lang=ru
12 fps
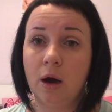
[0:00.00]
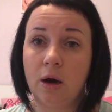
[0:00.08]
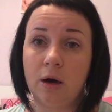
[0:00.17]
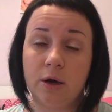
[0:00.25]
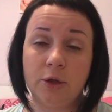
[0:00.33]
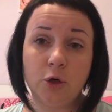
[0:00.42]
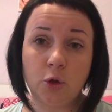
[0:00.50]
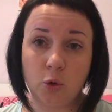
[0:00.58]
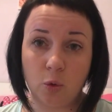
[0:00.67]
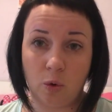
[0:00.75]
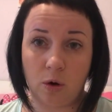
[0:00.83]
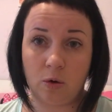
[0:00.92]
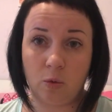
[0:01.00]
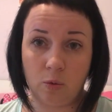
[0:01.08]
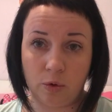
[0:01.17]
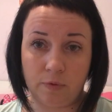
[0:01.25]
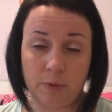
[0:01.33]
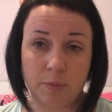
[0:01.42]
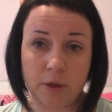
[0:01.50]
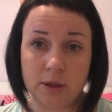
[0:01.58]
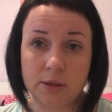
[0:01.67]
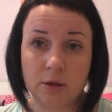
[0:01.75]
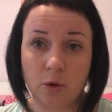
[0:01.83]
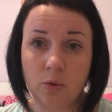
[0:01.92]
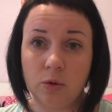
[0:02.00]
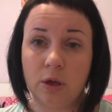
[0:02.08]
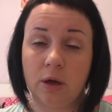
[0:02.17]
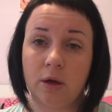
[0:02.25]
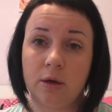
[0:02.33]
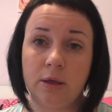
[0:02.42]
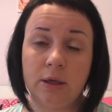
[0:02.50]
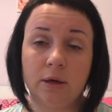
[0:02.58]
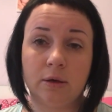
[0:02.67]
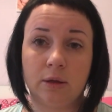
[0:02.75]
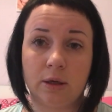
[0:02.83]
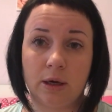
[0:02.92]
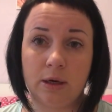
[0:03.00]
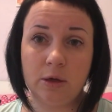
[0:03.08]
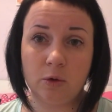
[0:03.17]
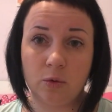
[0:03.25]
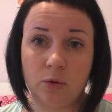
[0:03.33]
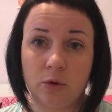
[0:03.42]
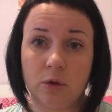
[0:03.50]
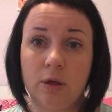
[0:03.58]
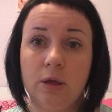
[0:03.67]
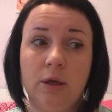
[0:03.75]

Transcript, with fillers: а, никто уровень прогестерона не контролирует.